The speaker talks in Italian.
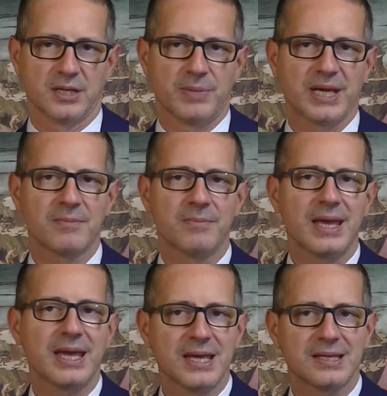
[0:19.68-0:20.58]
Per
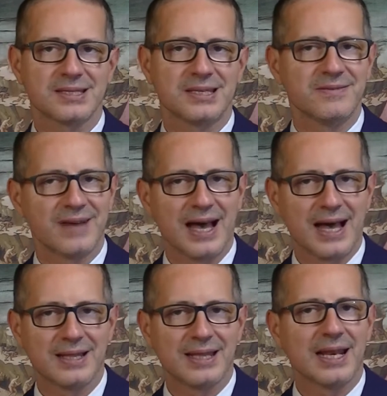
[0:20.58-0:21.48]
me si
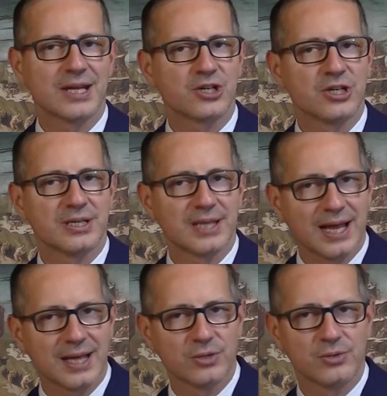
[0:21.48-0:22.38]
va nella
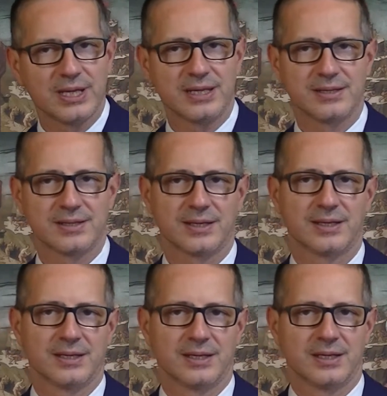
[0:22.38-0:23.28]
città dolente,
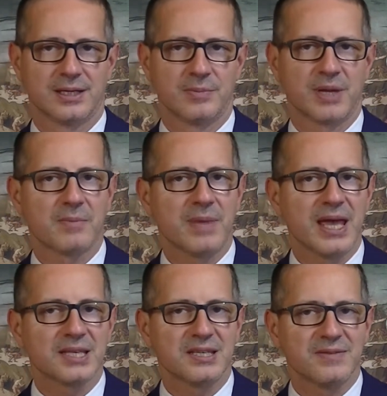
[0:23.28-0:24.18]
per
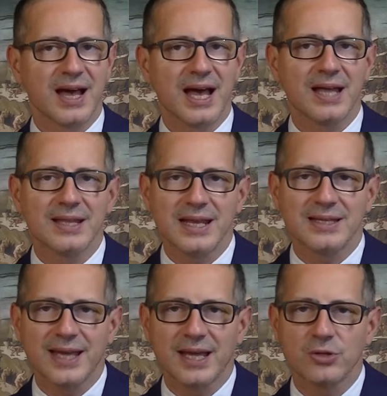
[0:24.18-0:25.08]
me si va
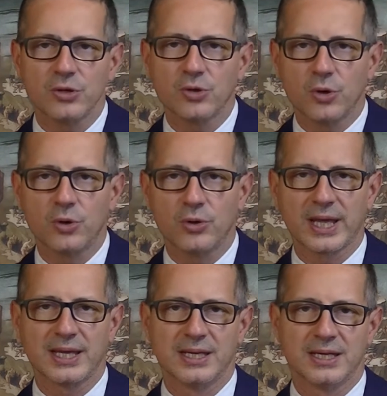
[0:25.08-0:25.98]
nell'eterno
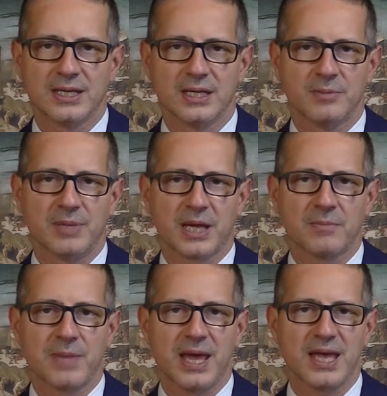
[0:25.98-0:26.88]
dolore, per
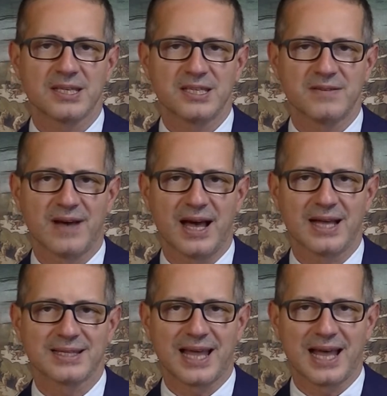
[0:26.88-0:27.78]
me si
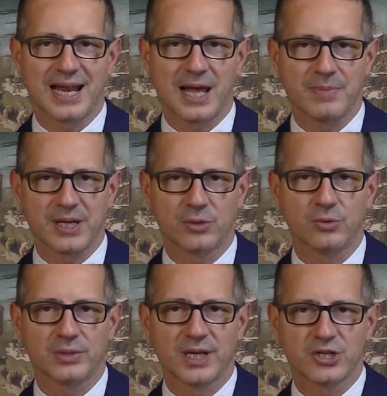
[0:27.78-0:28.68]
va tra la
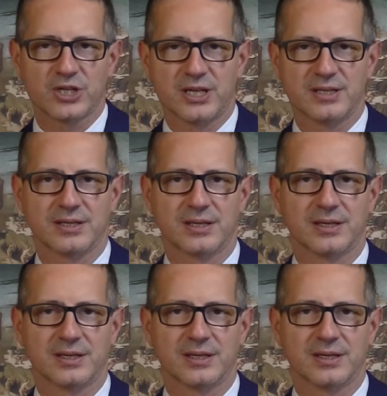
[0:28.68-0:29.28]
perduta gente.